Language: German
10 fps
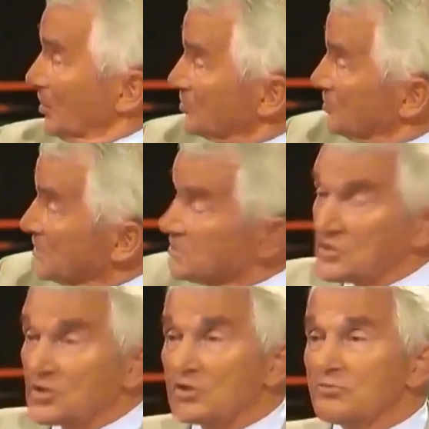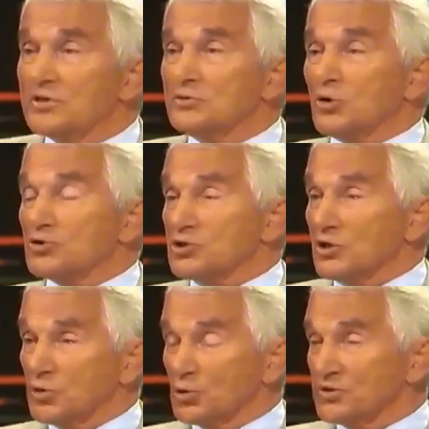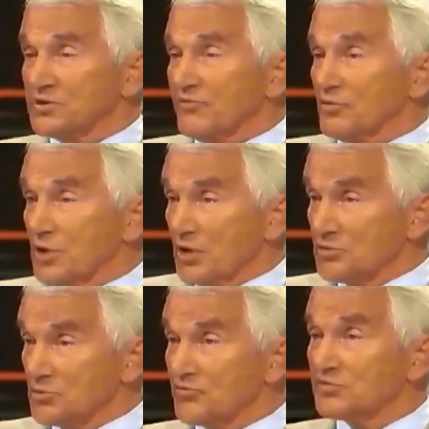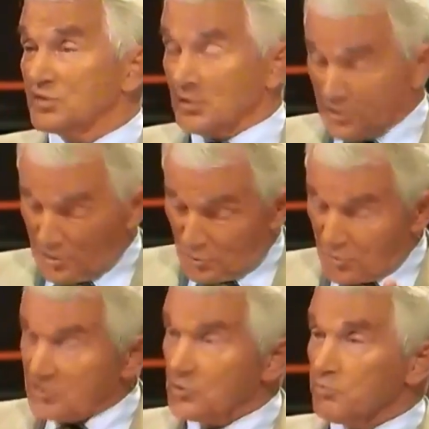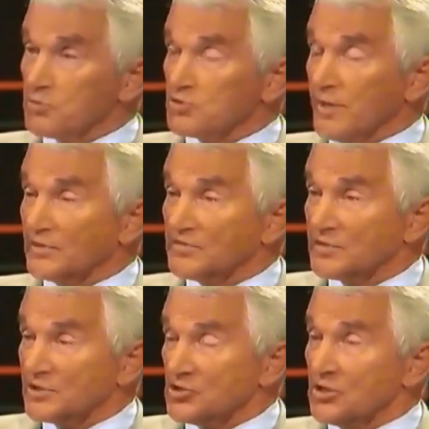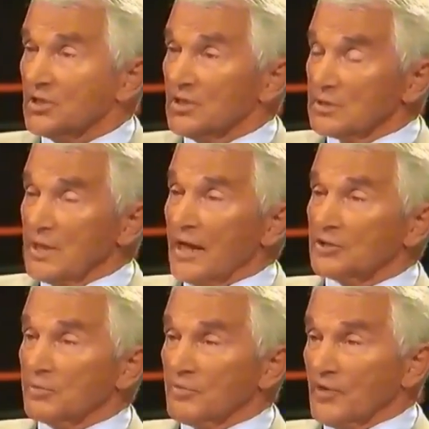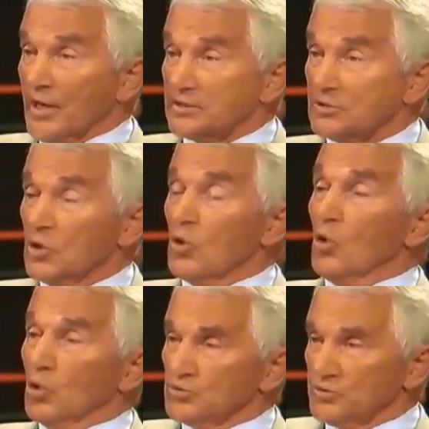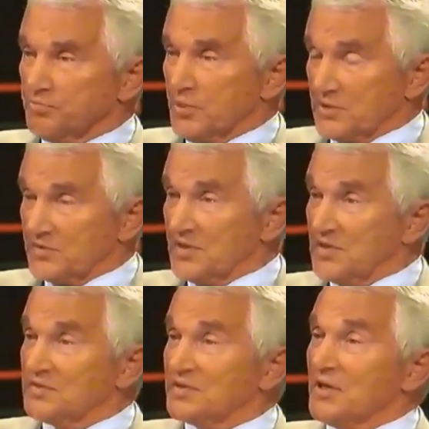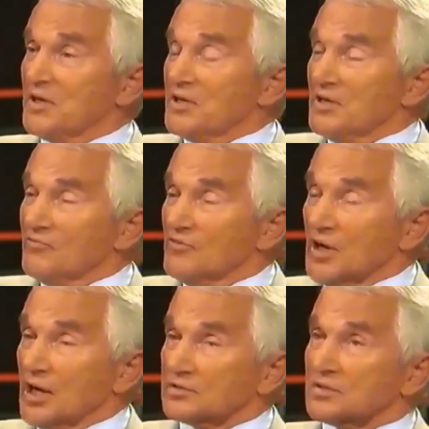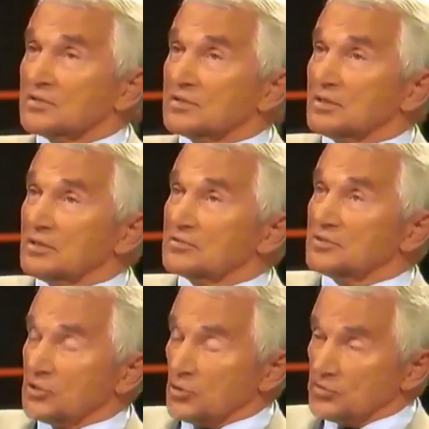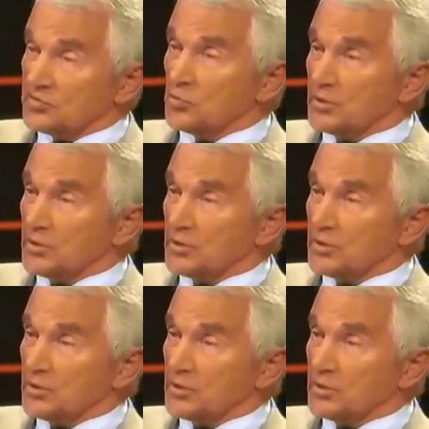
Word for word: Also nicht äh, wie in Deutschland hunderte von Anrufen, sondern natürlich typisch schweizerisch, klein, aber fein und präzis. Wir hatten die große